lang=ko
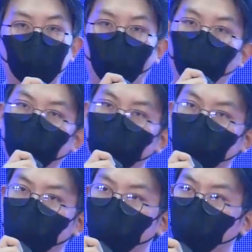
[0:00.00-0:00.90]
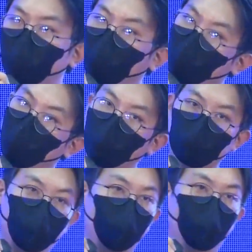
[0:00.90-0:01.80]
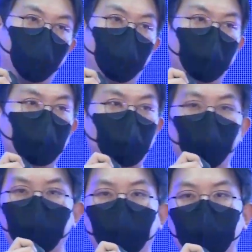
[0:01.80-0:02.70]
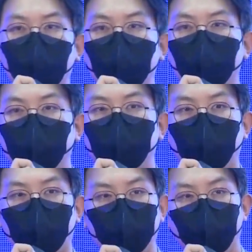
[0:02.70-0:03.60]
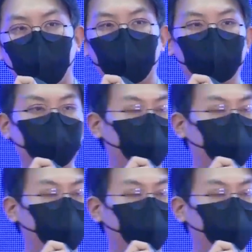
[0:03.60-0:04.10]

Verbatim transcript: 돈이 있다고 해서 여기에 투자할 수 있는 게 아닙니다.